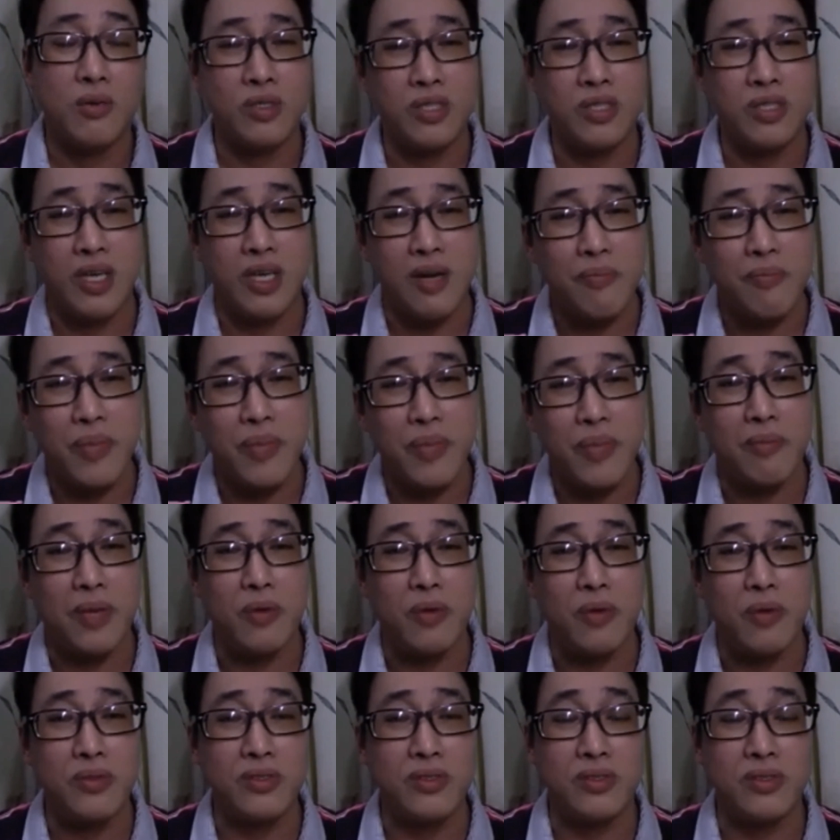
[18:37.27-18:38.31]
我怎样把
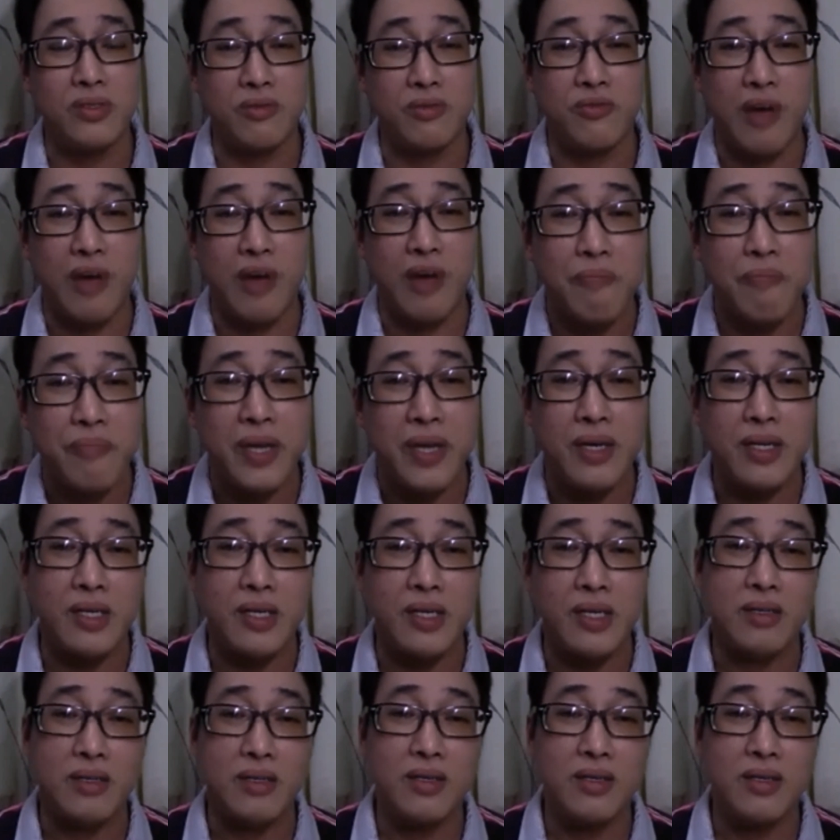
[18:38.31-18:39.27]
廖你廖你最后有